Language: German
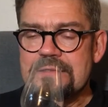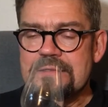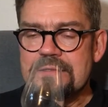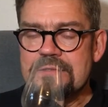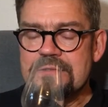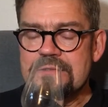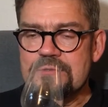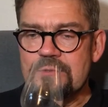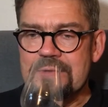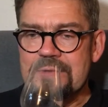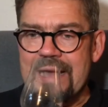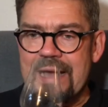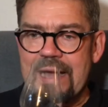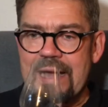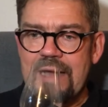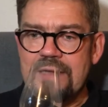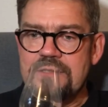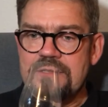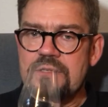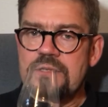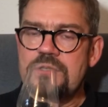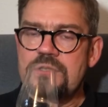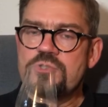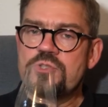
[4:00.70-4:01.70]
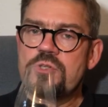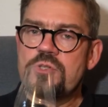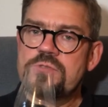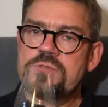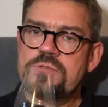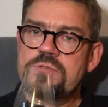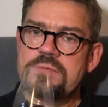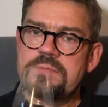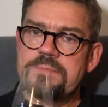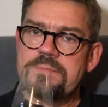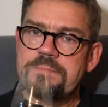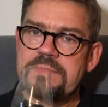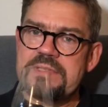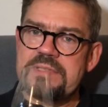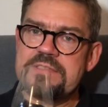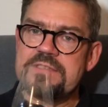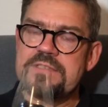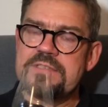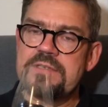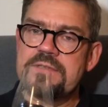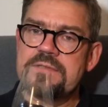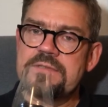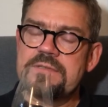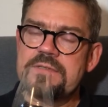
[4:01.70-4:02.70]
so ein harter, schon so ein
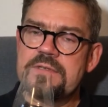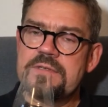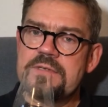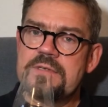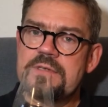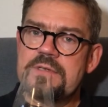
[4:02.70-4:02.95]
bisschen,